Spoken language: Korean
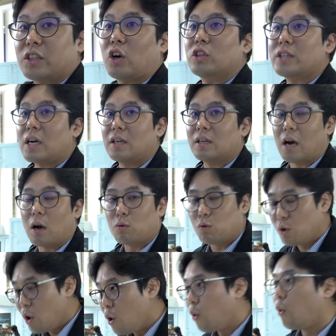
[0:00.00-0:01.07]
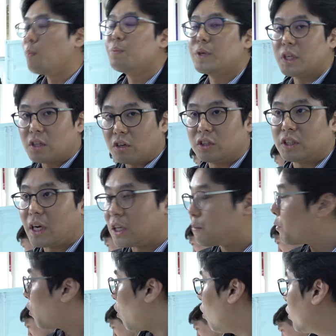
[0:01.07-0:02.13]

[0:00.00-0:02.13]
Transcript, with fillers: 저장을 하고 옮기던지 아니면